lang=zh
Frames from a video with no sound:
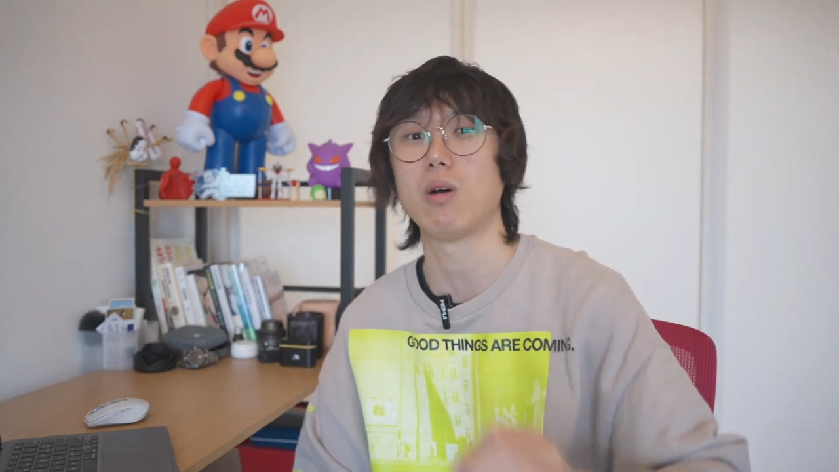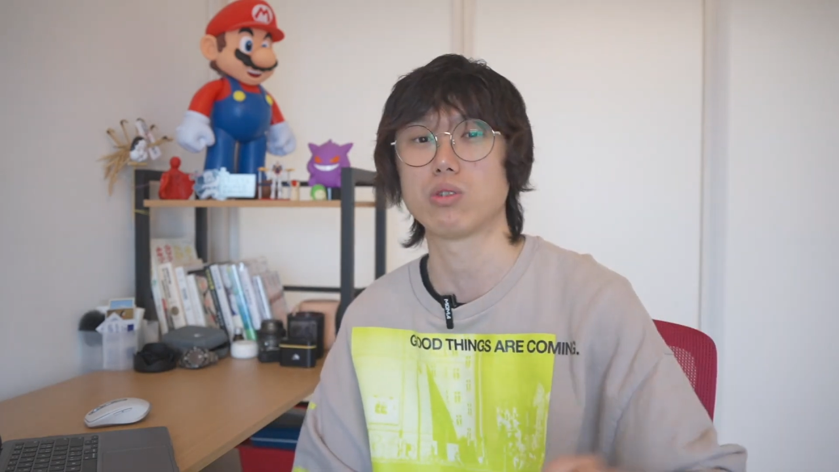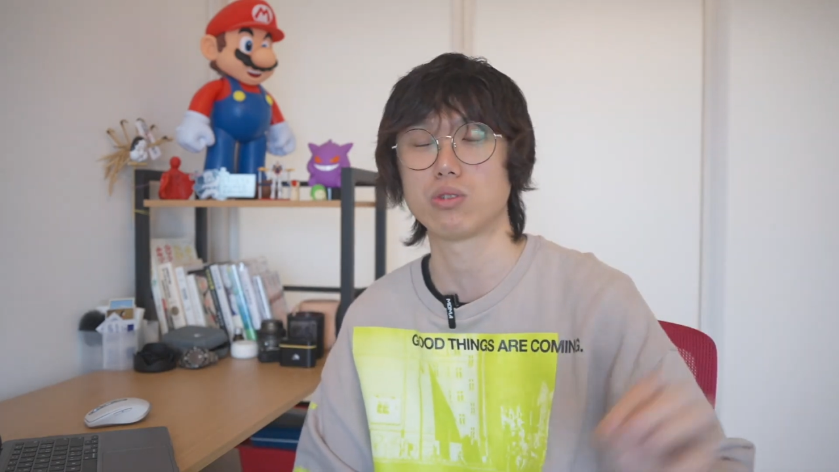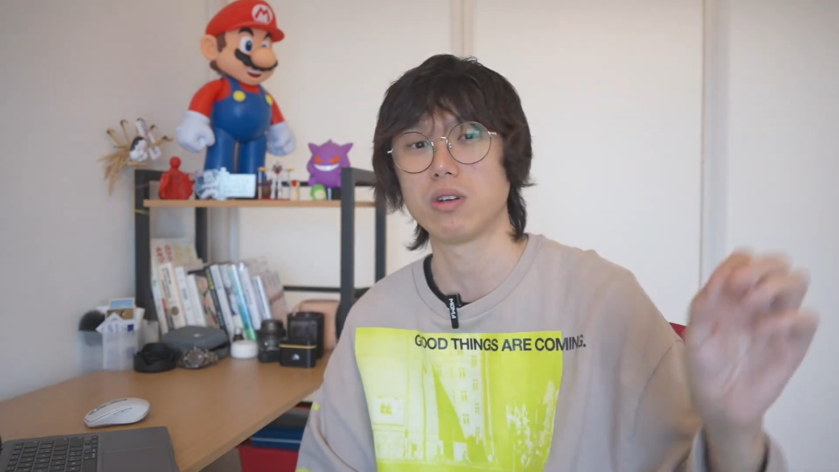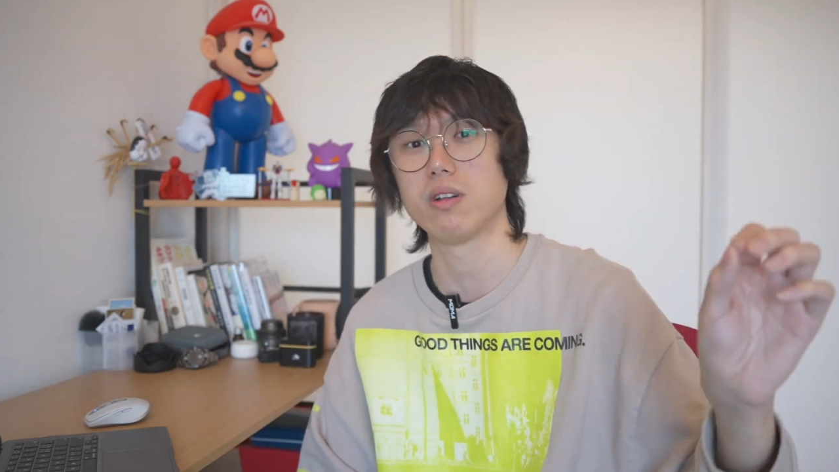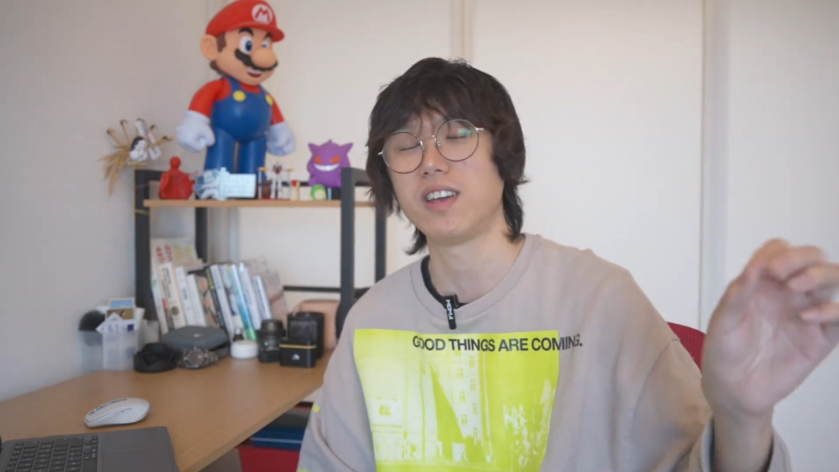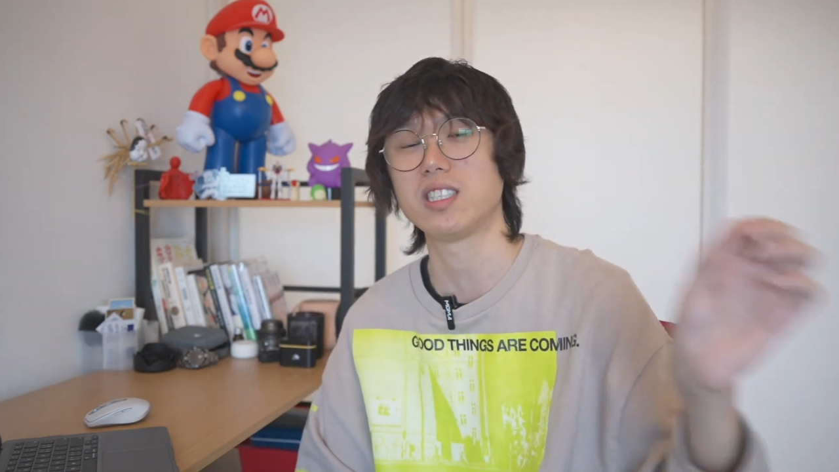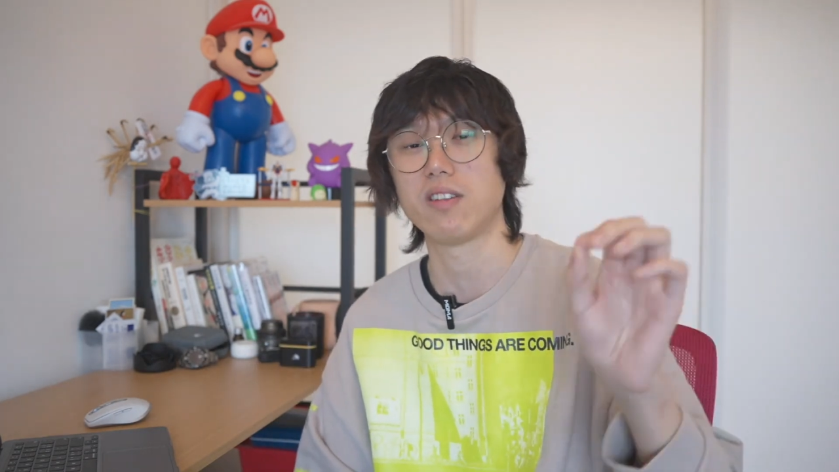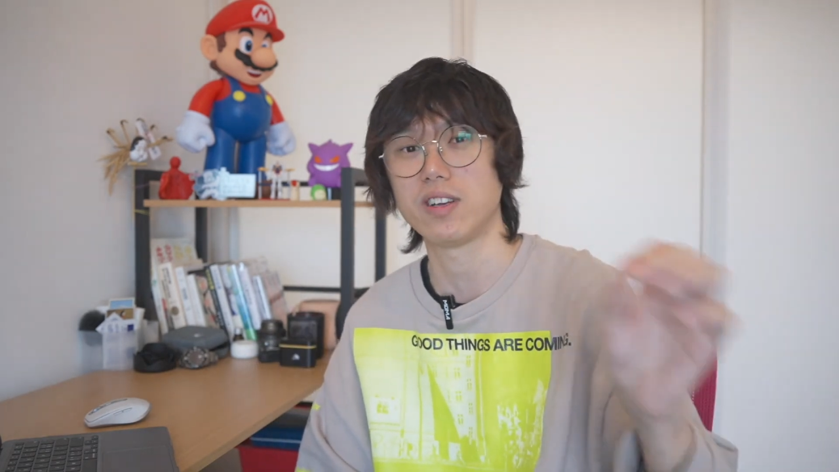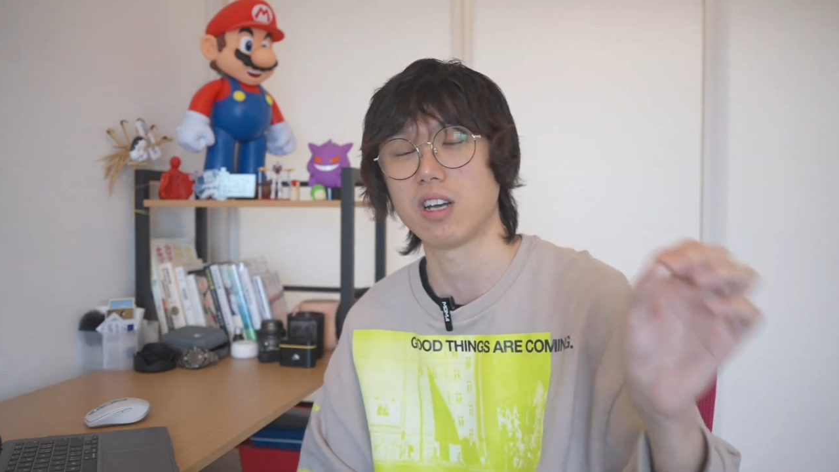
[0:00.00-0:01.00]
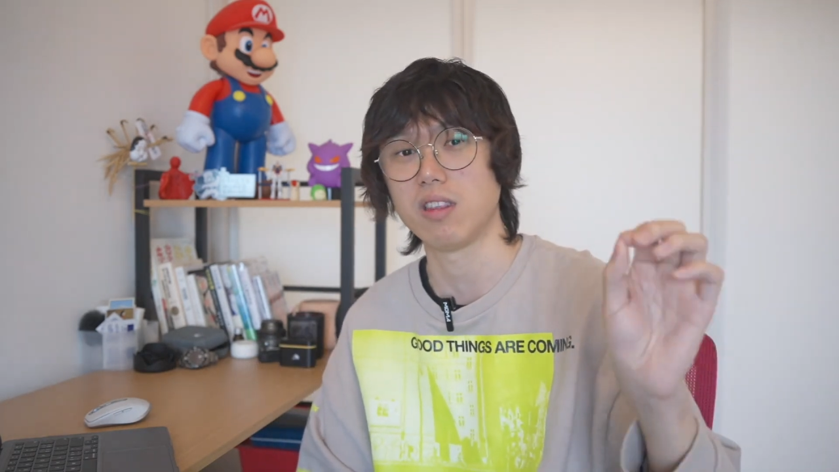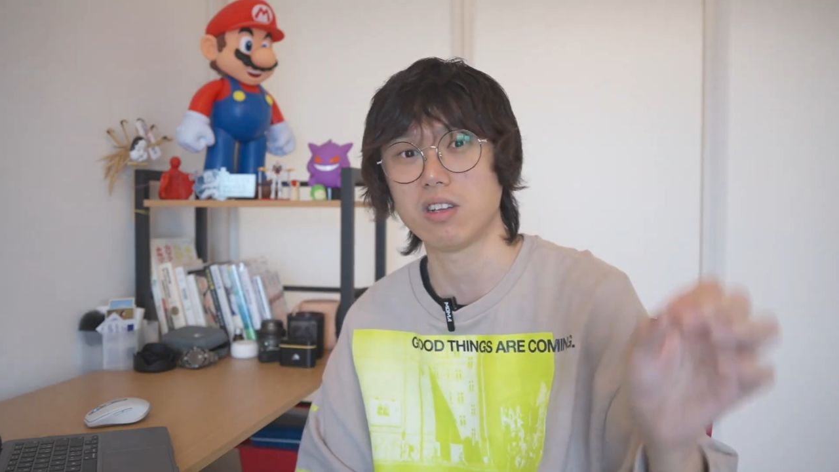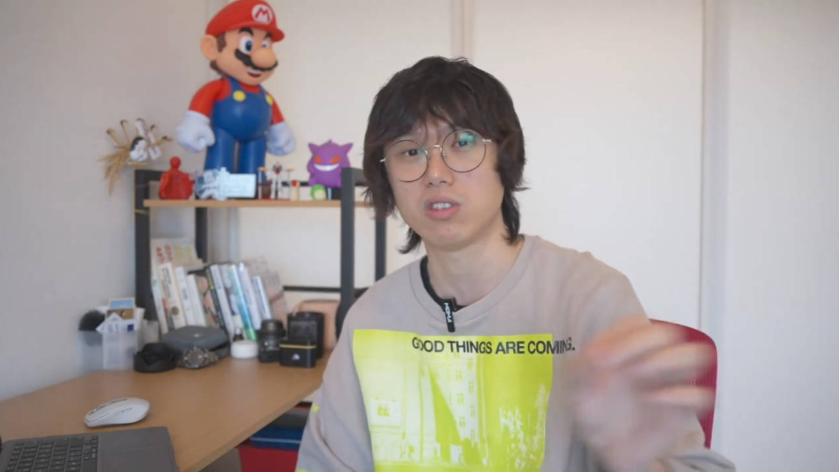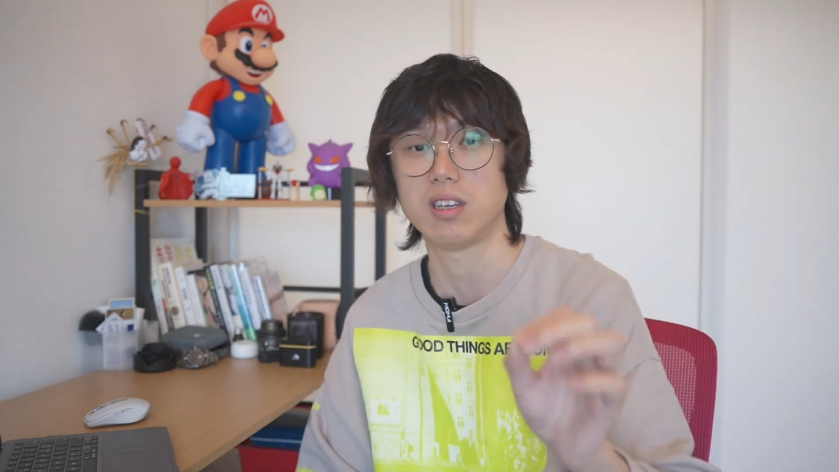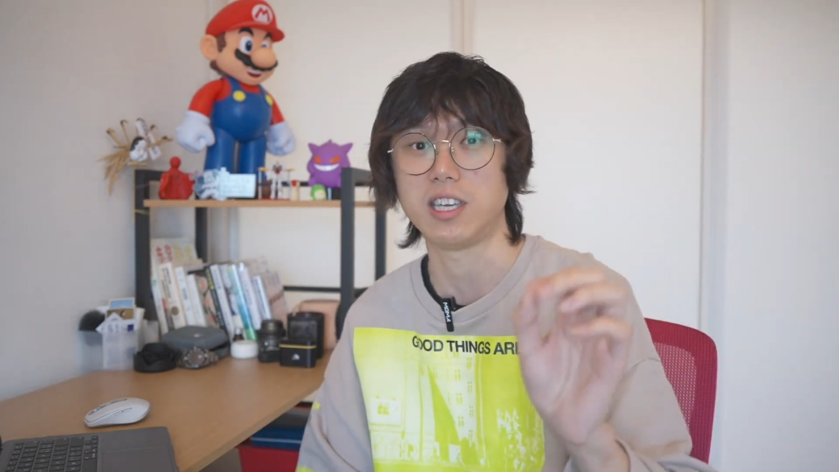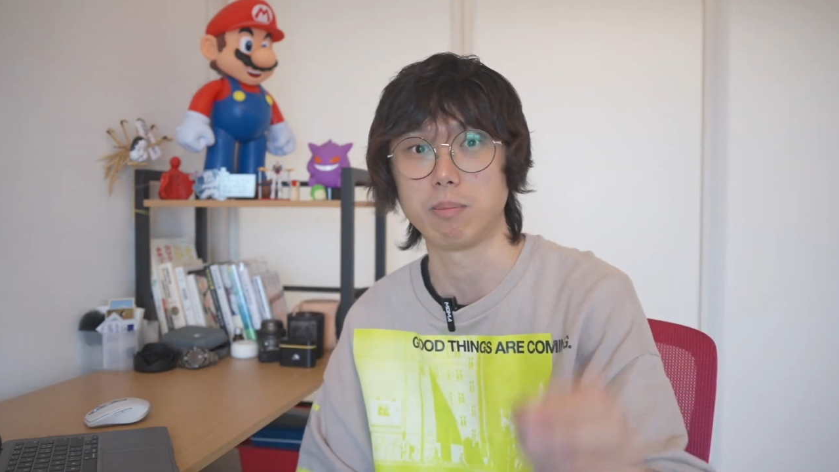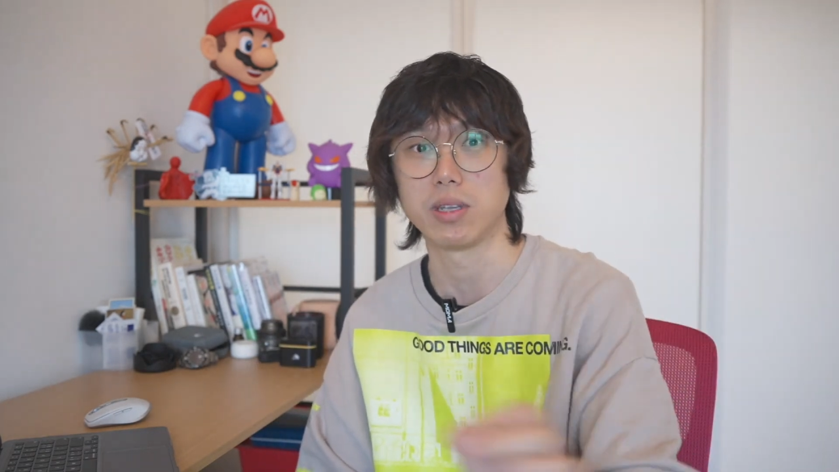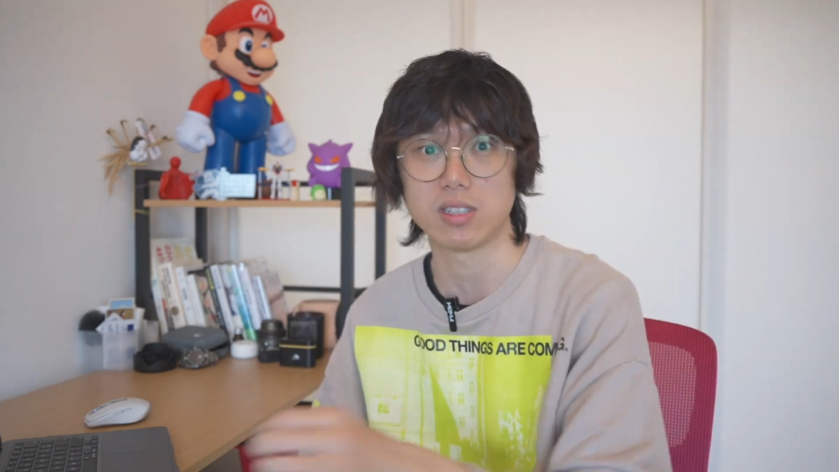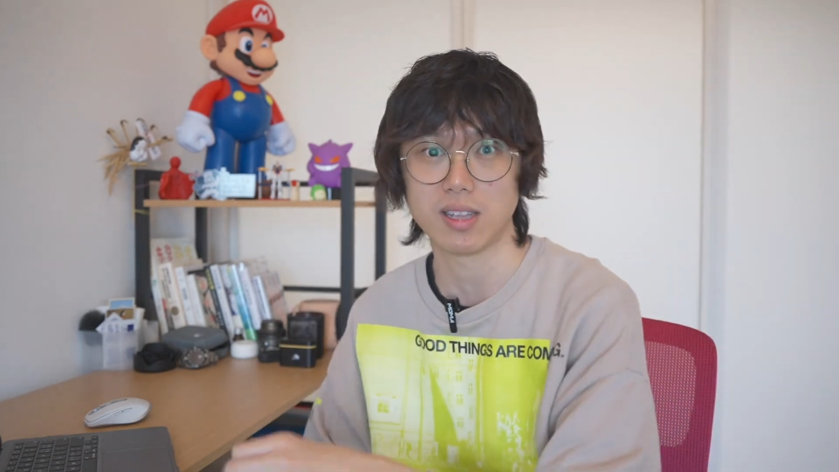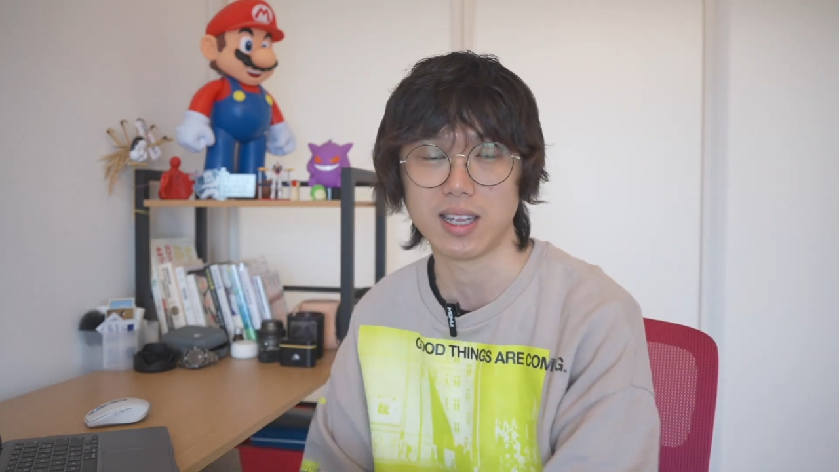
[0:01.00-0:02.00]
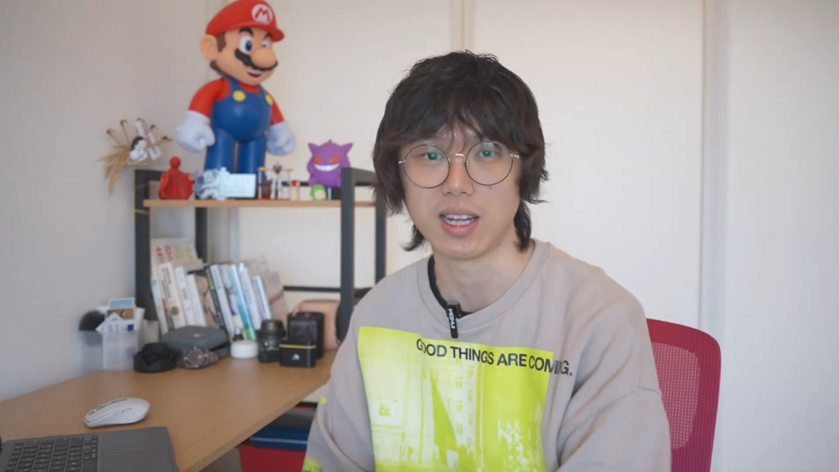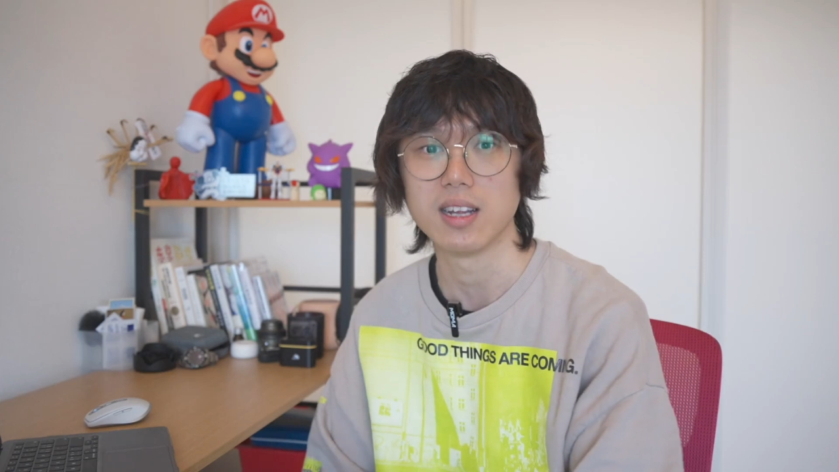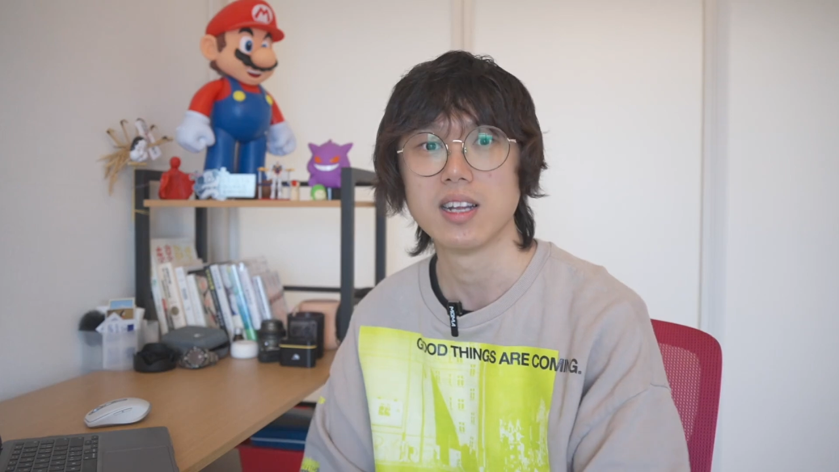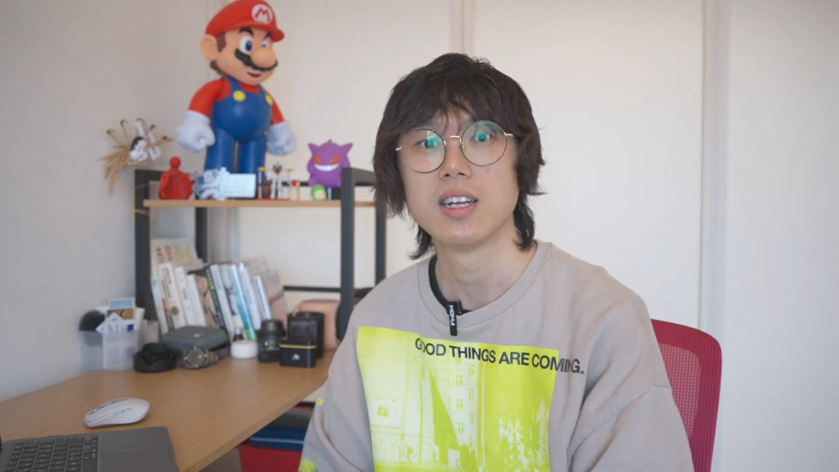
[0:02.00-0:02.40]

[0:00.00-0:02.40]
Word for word: 或者说非常非常劣质的影评之类的。